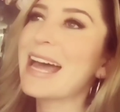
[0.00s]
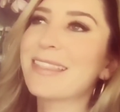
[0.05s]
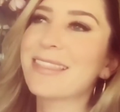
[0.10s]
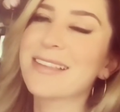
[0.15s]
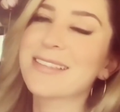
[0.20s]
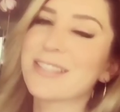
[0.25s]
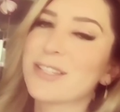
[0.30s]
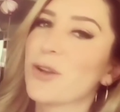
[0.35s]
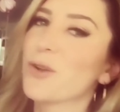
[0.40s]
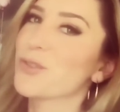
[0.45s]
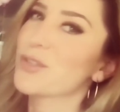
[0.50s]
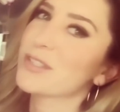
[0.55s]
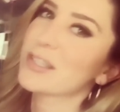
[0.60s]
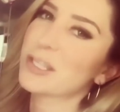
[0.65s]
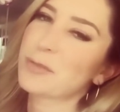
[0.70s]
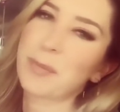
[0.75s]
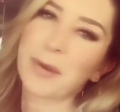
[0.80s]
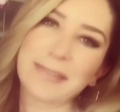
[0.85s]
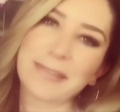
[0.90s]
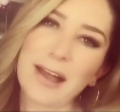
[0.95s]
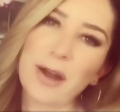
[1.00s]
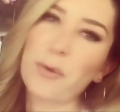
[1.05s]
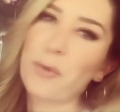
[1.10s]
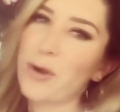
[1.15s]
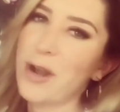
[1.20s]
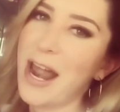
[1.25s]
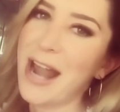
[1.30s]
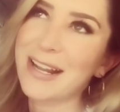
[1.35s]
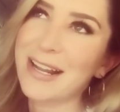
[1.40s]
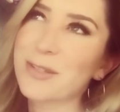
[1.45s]
Y la revista
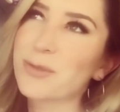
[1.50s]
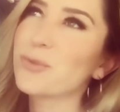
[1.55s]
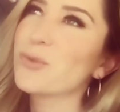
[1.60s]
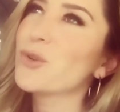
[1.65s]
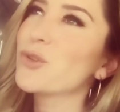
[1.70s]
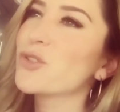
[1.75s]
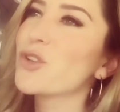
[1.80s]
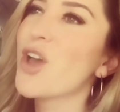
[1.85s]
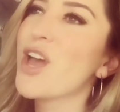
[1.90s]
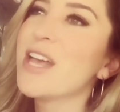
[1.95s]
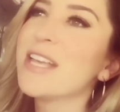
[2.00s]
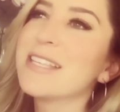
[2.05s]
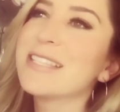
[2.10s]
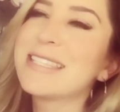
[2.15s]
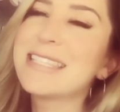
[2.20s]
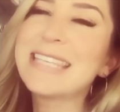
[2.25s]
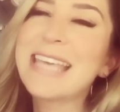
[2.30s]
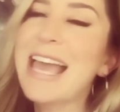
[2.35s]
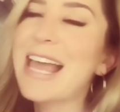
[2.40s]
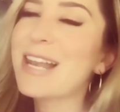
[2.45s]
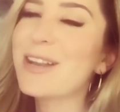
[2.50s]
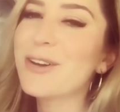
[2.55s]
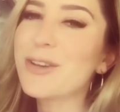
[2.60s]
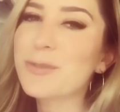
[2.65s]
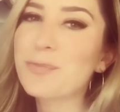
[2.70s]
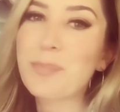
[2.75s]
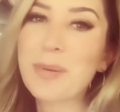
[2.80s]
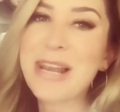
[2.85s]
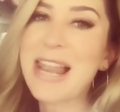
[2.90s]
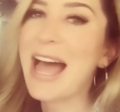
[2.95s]
termina con las
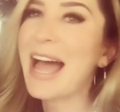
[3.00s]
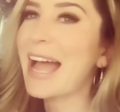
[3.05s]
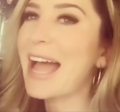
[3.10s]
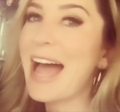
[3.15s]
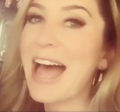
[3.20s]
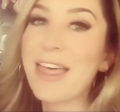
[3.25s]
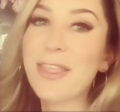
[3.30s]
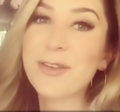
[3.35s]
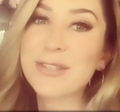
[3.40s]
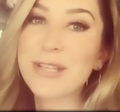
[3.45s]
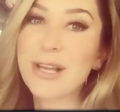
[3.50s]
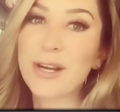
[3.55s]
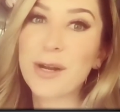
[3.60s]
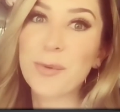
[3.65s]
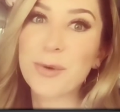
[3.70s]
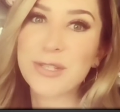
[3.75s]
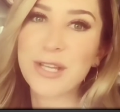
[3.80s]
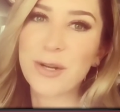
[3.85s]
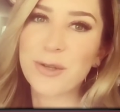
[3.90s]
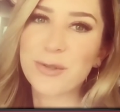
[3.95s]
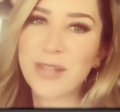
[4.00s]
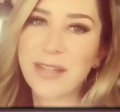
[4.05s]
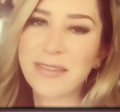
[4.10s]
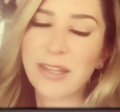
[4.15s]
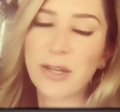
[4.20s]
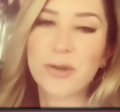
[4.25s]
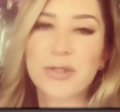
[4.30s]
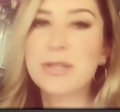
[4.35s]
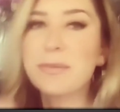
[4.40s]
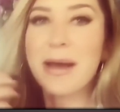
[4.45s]
siguientes palabras.
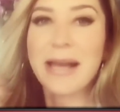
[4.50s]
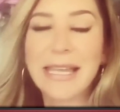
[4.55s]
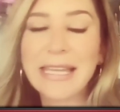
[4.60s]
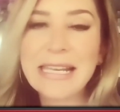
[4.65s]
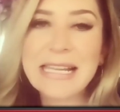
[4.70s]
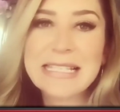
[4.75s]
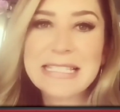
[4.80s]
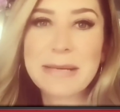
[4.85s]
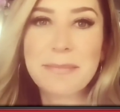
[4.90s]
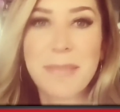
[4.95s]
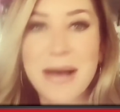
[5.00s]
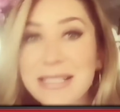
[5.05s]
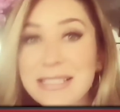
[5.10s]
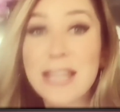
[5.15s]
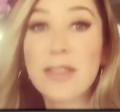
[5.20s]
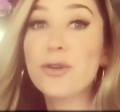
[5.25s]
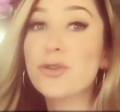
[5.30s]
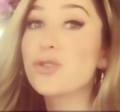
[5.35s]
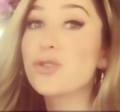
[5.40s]
¿Qué dice Robotico?